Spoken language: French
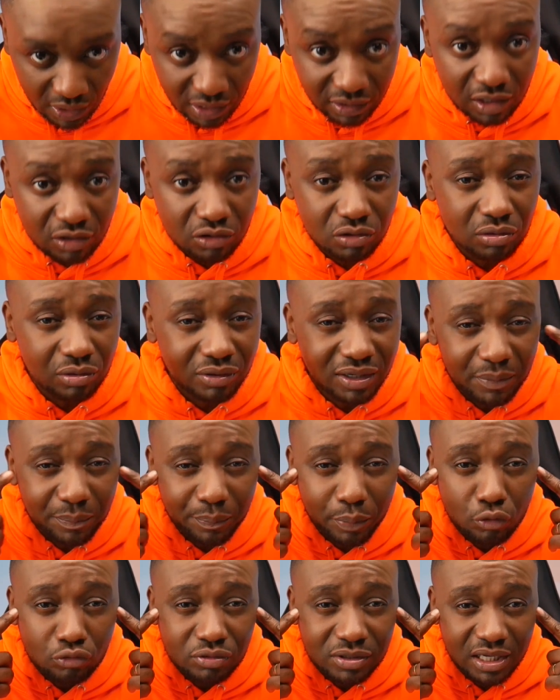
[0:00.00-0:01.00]
Attention, les
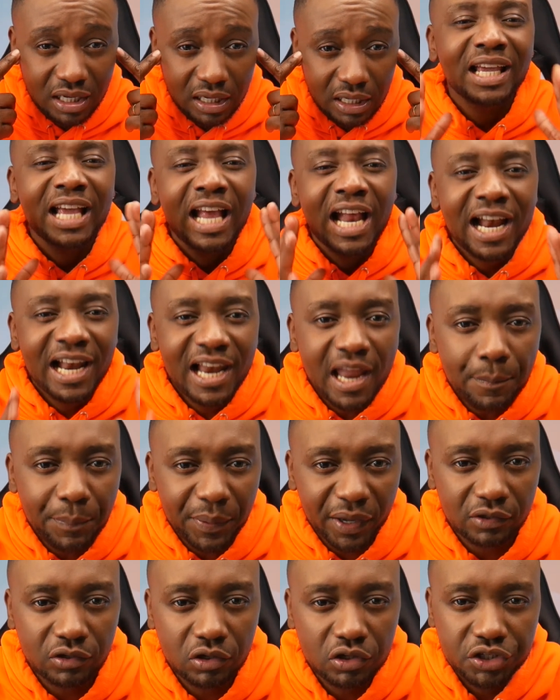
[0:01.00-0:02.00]
pensées. Les
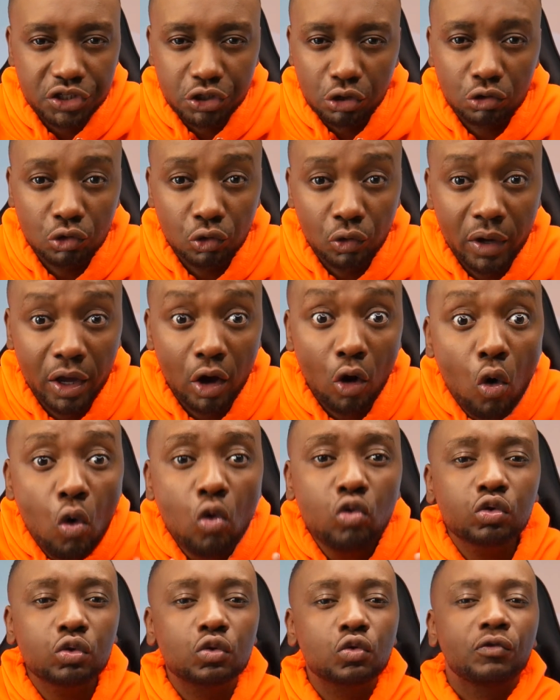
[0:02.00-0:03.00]
personnes surdouées
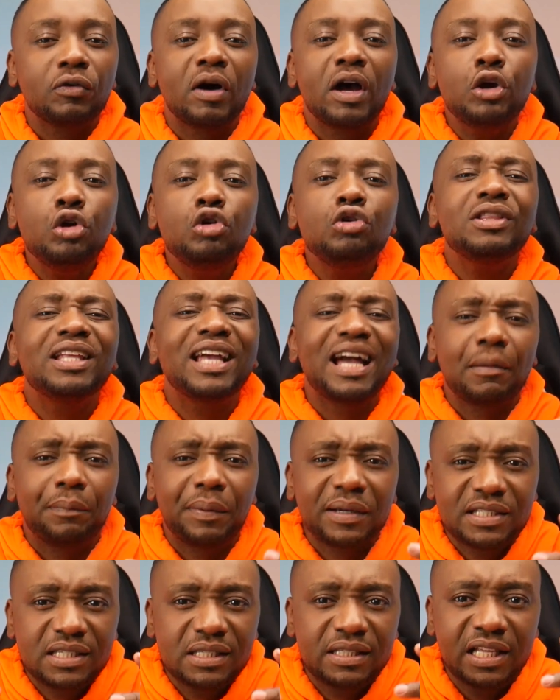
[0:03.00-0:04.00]
ont souvent une
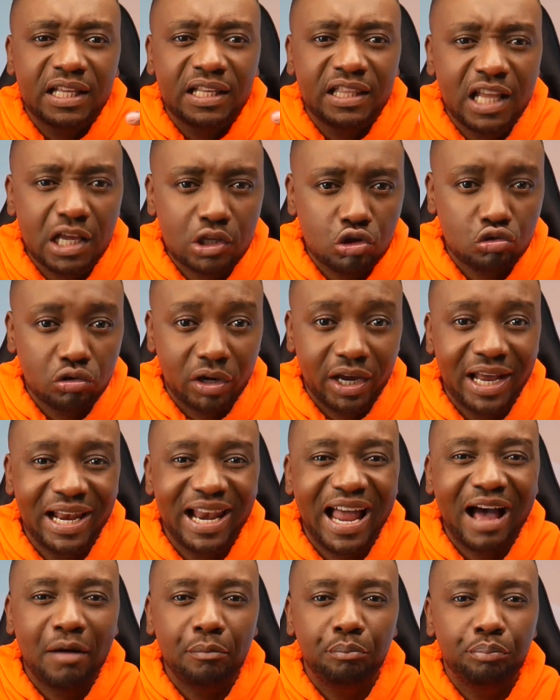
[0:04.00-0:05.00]
capacité
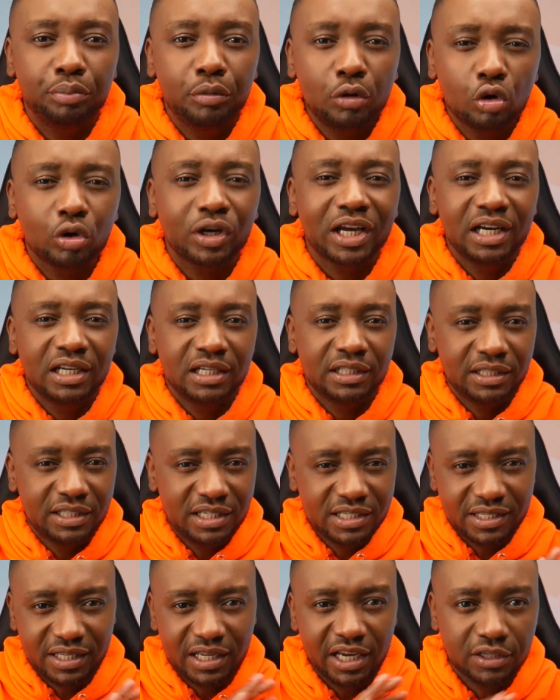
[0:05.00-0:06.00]
naturelle à bloquer les
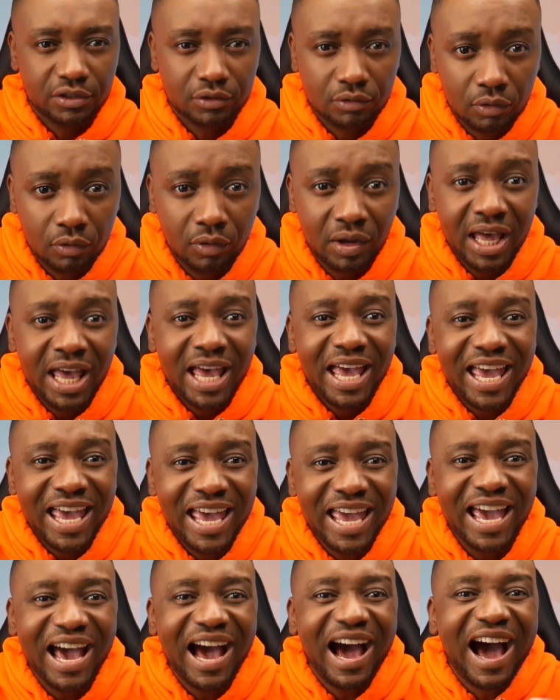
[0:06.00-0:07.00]
distractions
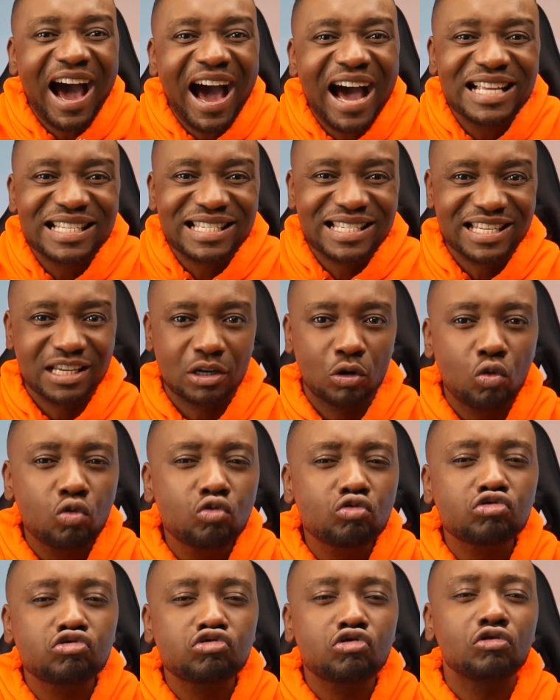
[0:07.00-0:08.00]
et à se
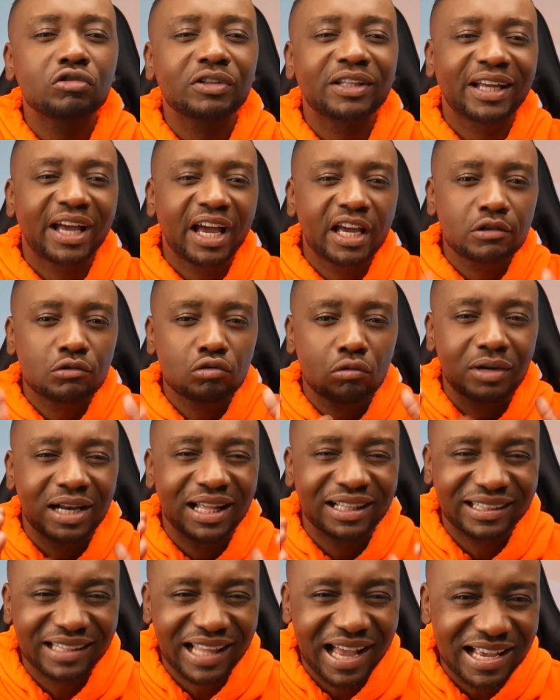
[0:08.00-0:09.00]
concentrer sur
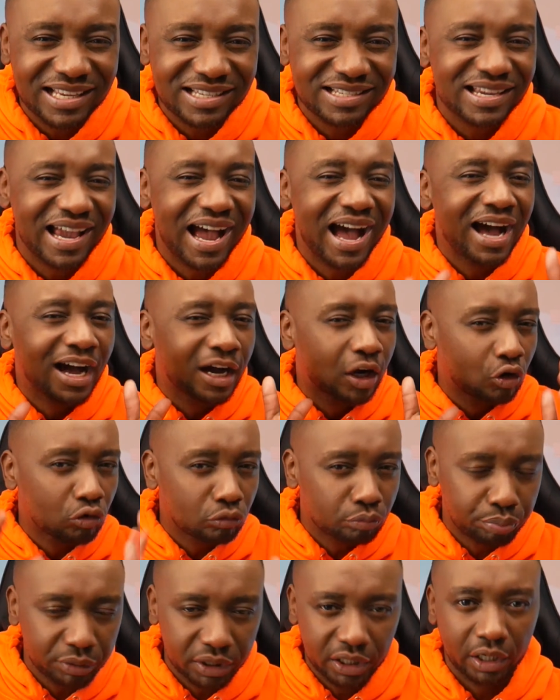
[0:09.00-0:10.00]
la tâche à
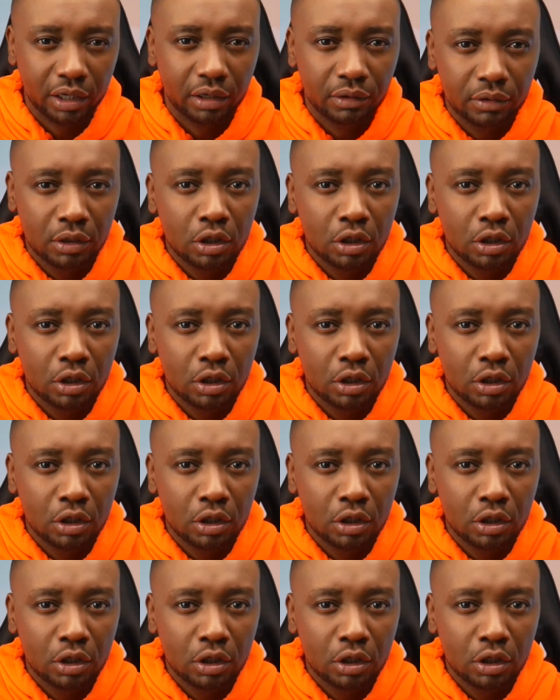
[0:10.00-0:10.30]
accomplir.